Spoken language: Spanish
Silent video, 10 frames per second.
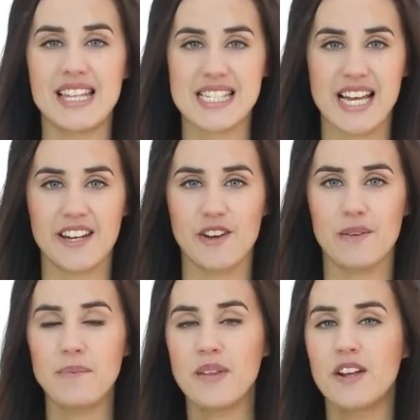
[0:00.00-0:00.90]

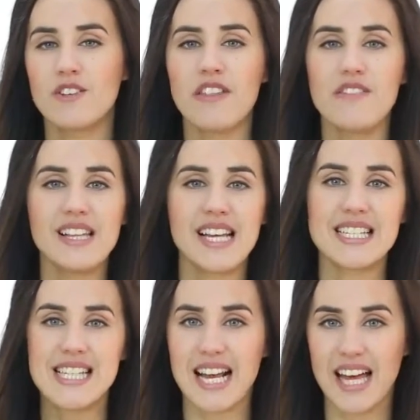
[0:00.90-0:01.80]
necesario. No hace falta
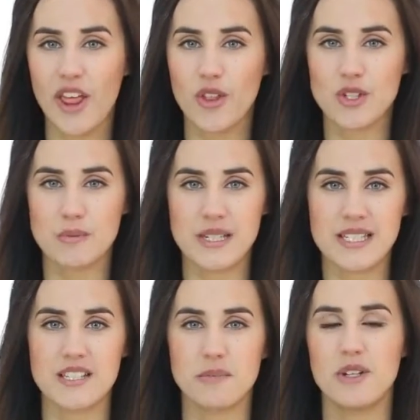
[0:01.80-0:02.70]
que sea cada dos
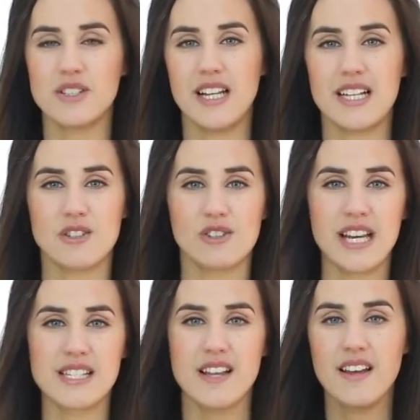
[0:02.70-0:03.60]
meses, pero si las
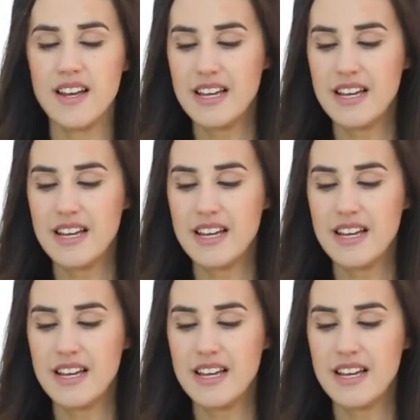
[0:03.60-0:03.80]
notáis